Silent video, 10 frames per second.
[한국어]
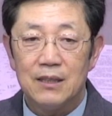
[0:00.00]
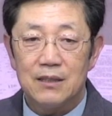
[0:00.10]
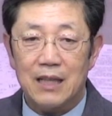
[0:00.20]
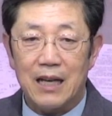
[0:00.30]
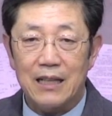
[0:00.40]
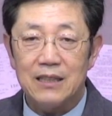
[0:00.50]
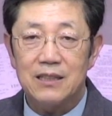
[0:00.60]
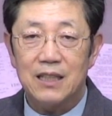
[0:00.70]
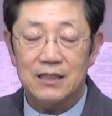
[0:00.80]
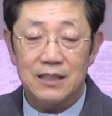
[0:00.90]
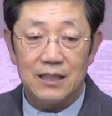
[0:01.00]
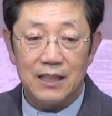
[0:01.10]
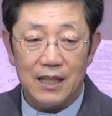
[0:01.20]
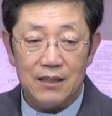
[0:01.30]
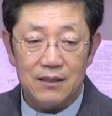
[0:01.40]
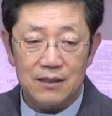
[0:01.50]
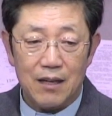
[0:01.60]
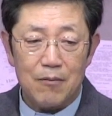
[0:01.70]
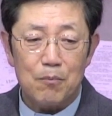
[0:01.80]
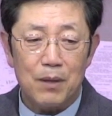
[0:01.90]
자기 자신에 대한
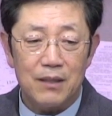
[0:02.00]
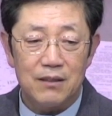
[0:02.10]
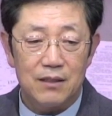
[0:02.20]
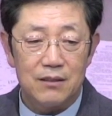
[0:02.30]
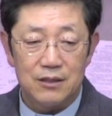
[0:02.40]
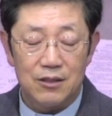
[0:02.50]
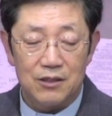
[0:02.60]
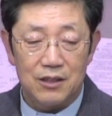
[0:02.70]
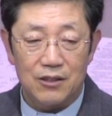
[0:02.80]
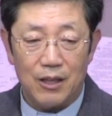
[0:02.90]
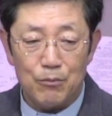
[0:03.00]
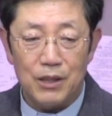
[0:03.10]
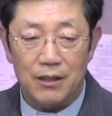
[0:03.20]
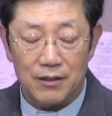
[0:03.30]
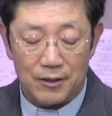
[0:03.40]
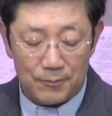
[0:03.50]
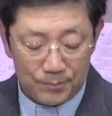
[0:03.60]
상반된 의견이기 때문에 그래요.